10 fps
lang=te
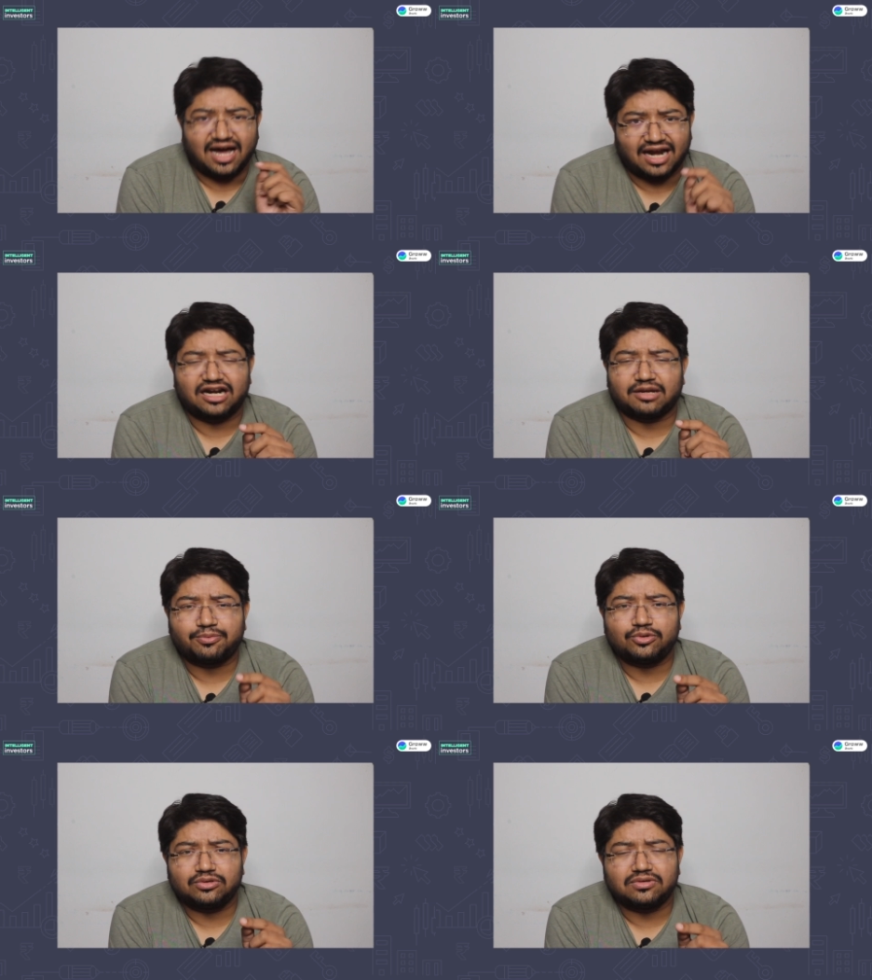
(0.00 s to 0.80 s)

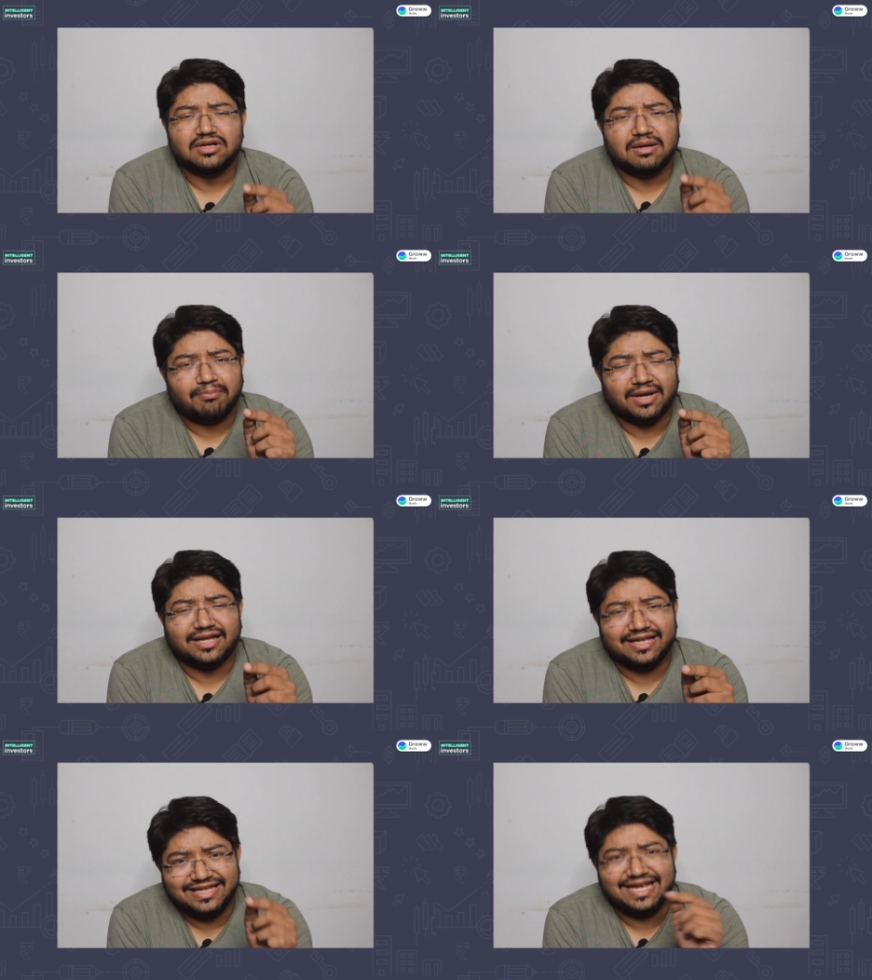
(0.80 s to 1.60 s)
అలాంటప్పుడు
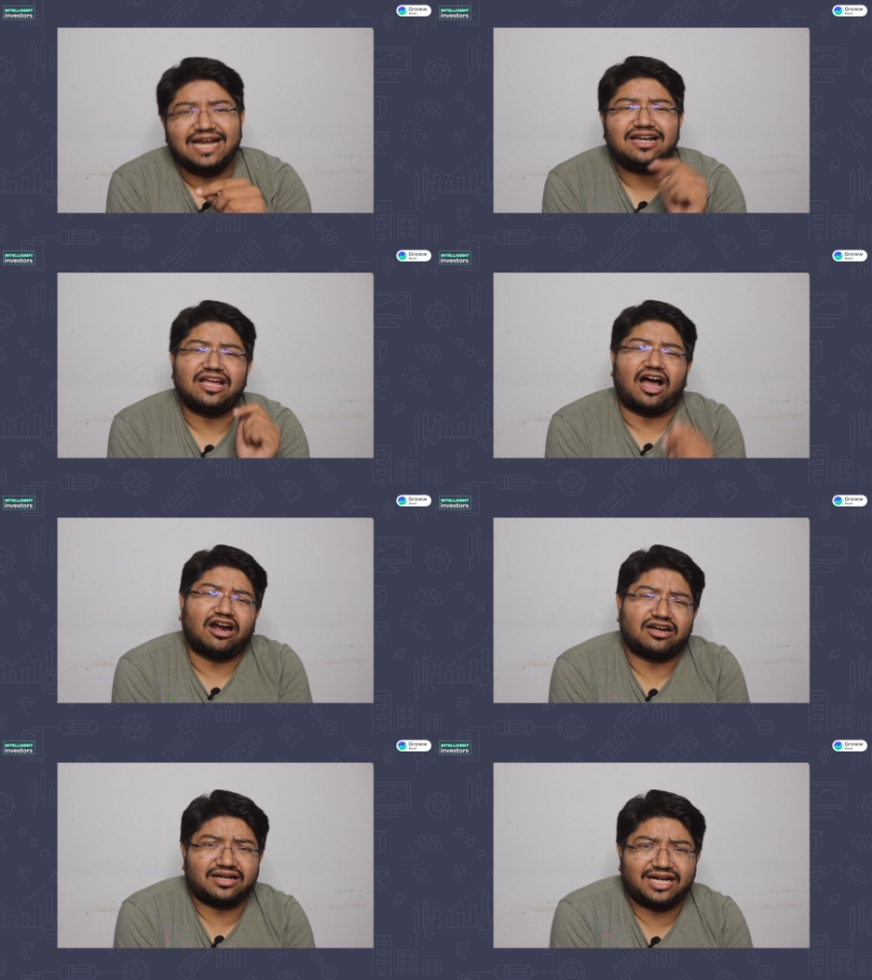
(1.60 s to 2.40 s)
మనకి ఏంటి
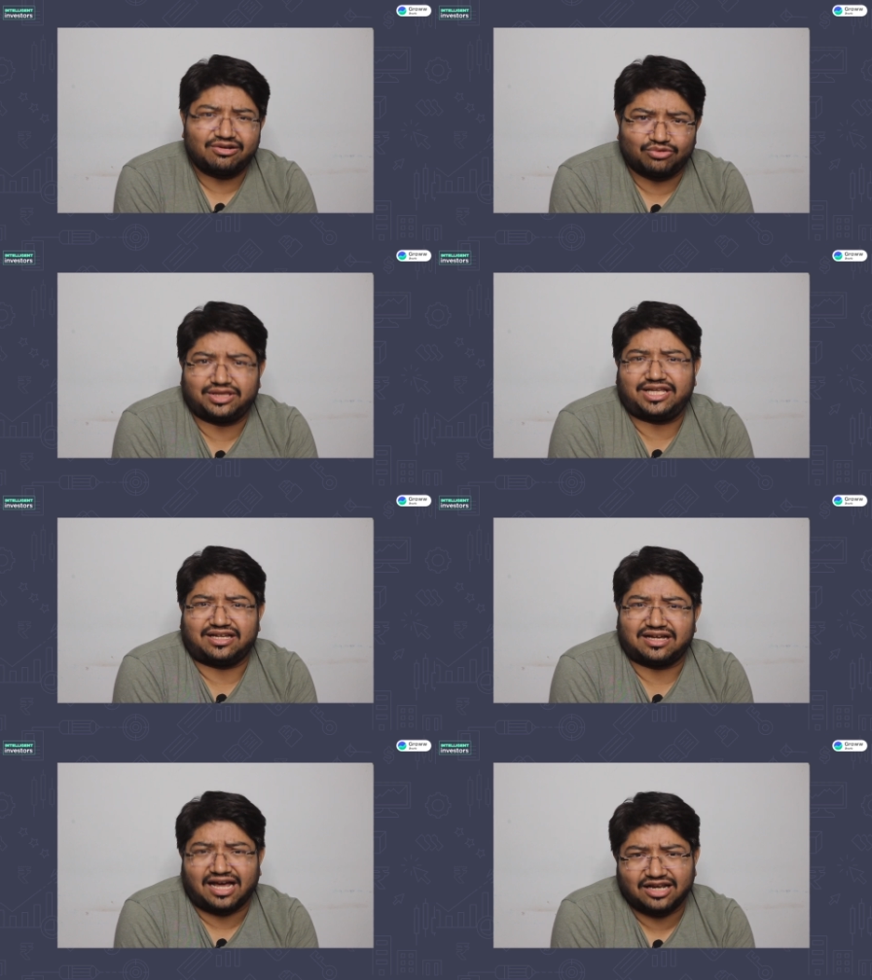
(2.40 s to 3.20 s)
ఆల్టర్నేటివ్ ఉంది
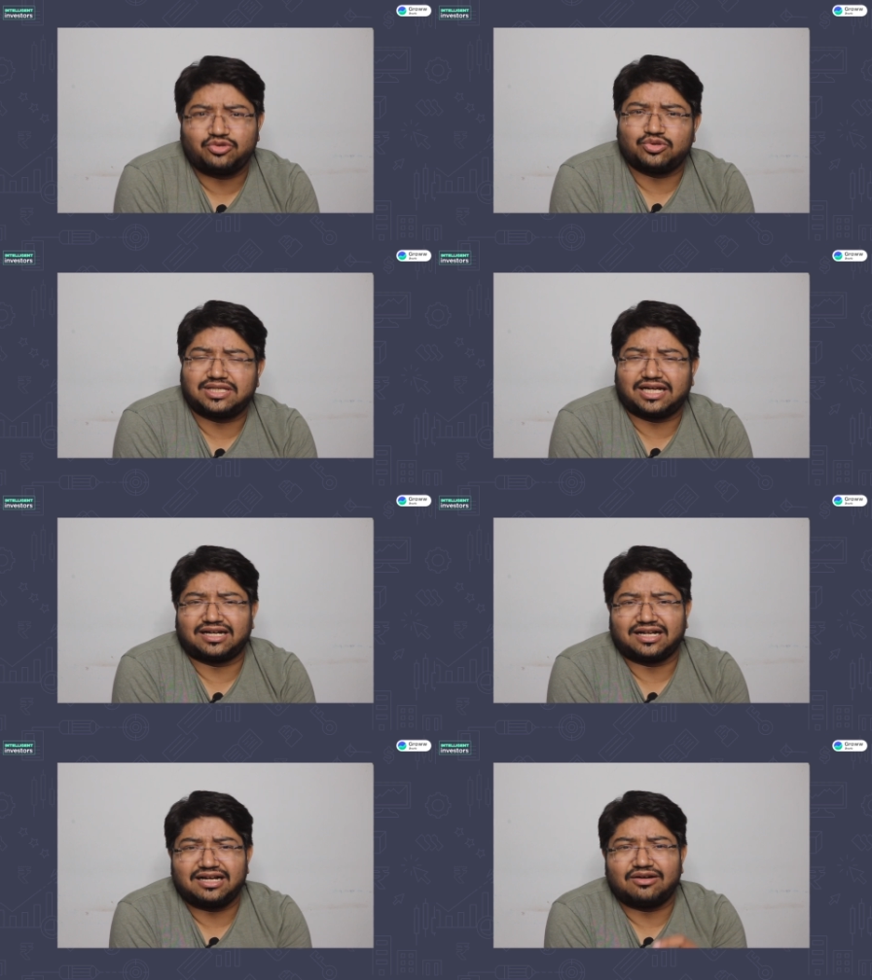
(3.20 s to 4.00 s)
అన్న చూస్తే
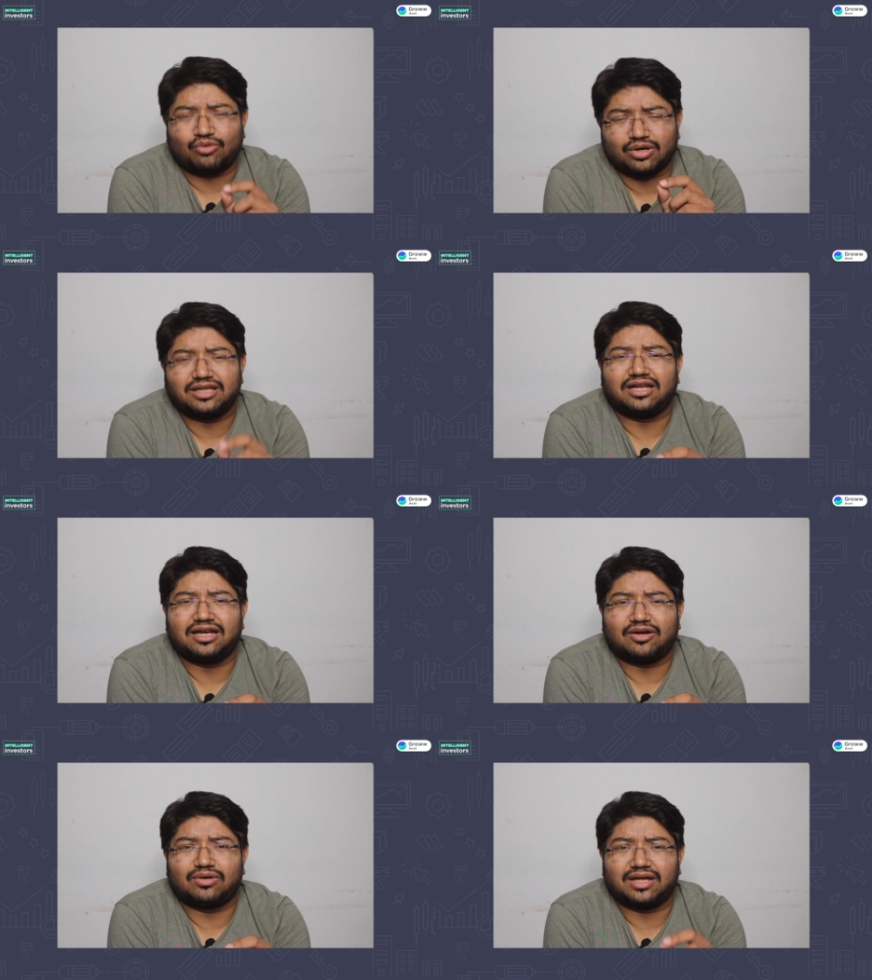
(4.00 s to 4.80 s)
కనుక
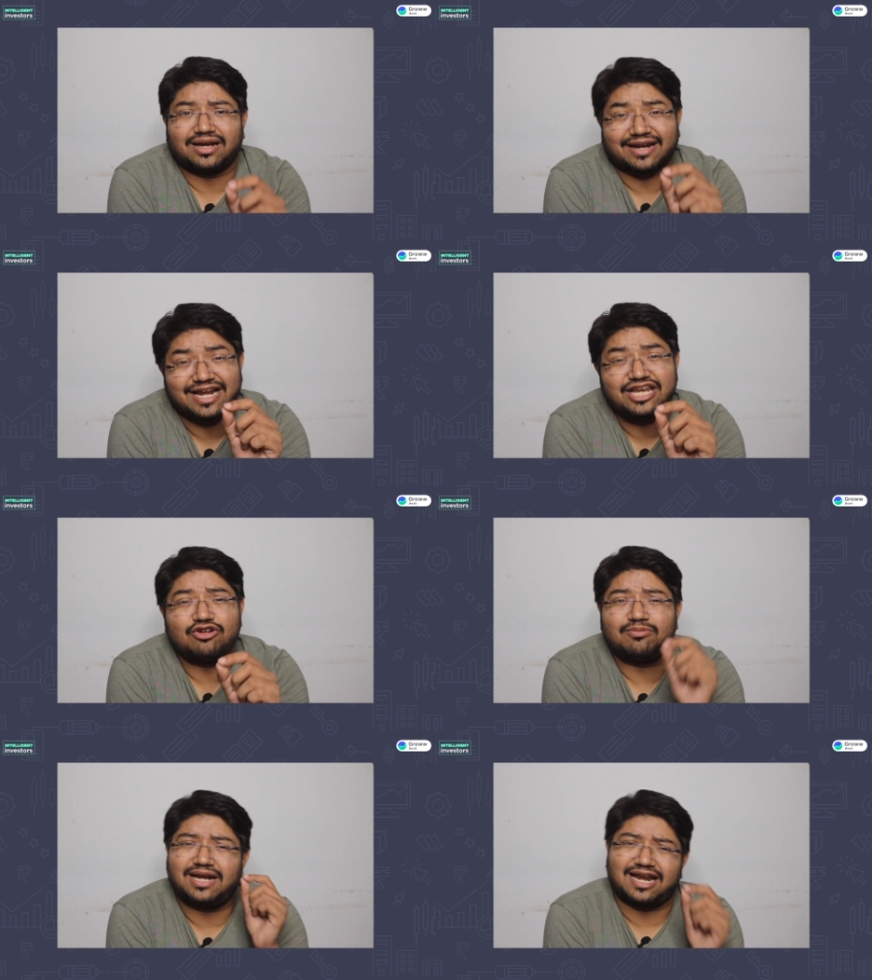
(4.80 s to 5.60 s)
ఉన్నదల్లా కూడా
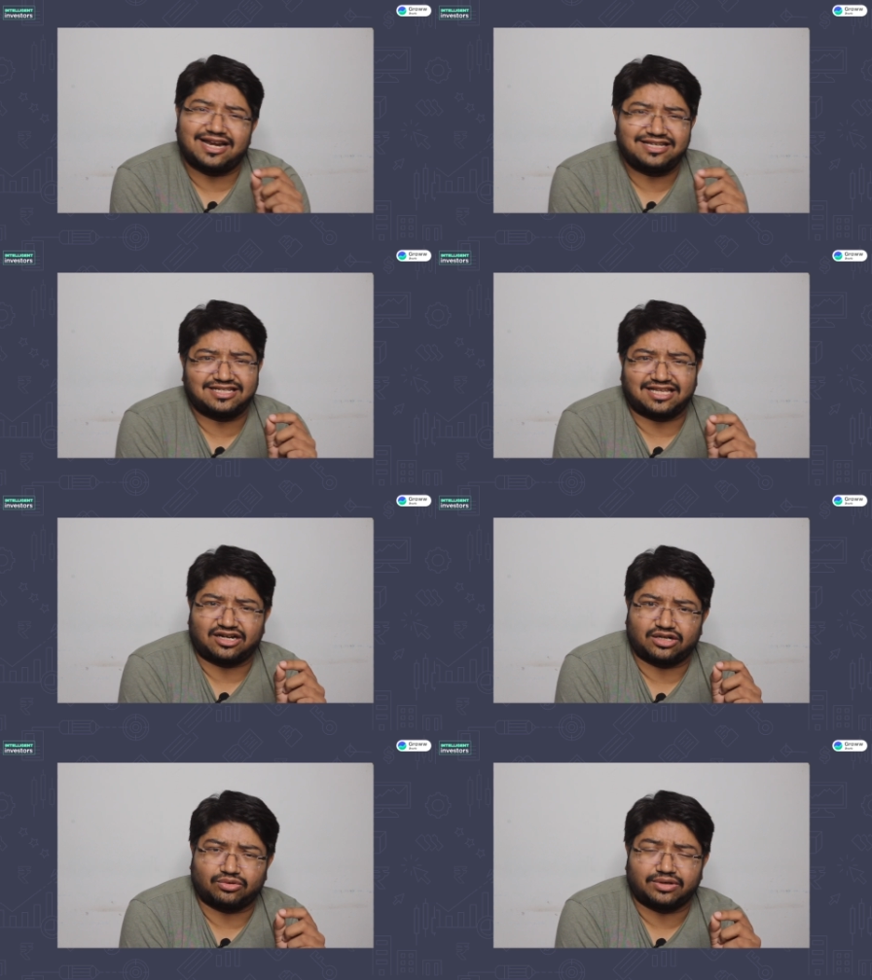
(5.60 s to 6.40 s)
రెన్యూబుల్ ఎనర్జీస్ అని
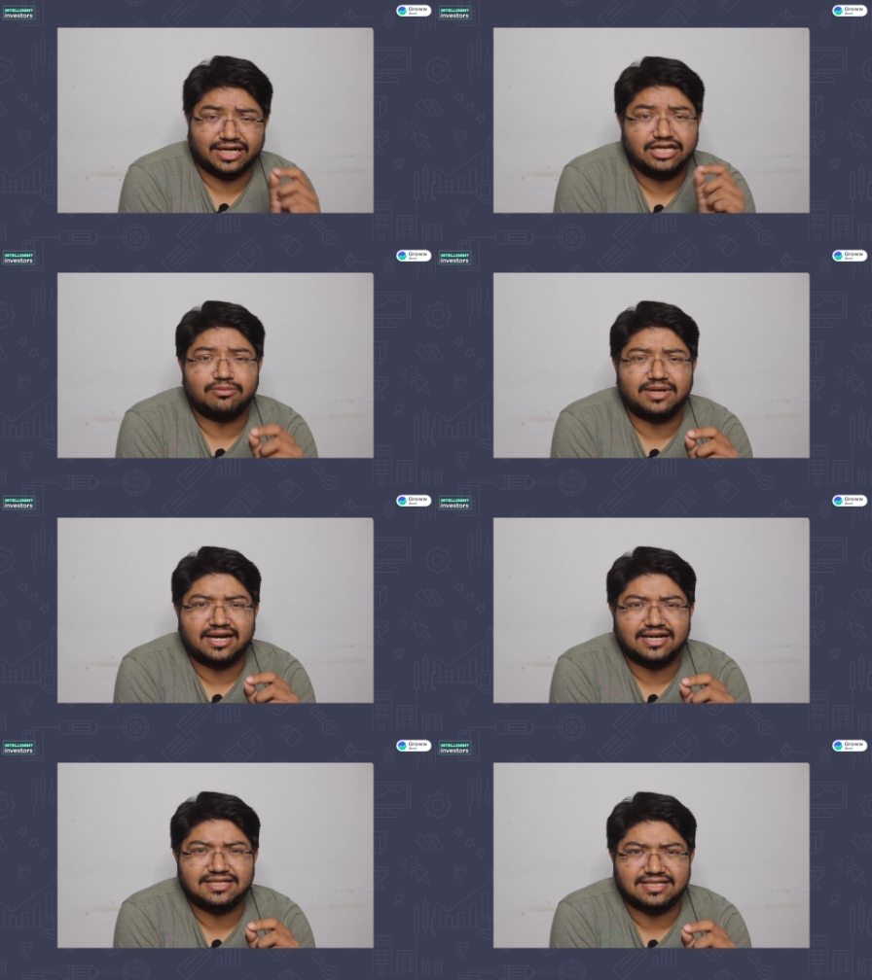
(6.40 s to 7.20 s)
అంటాం రెన్యూబుల్
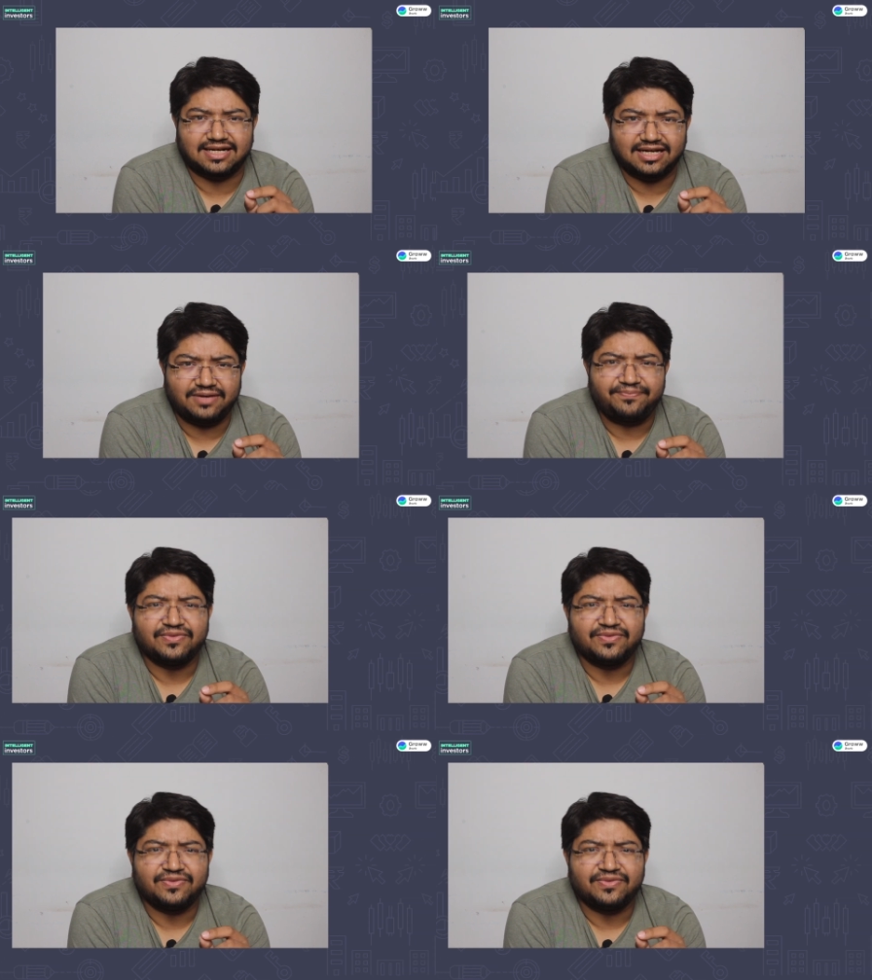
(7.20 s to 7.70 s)
ఎనర్జీస్ అంటే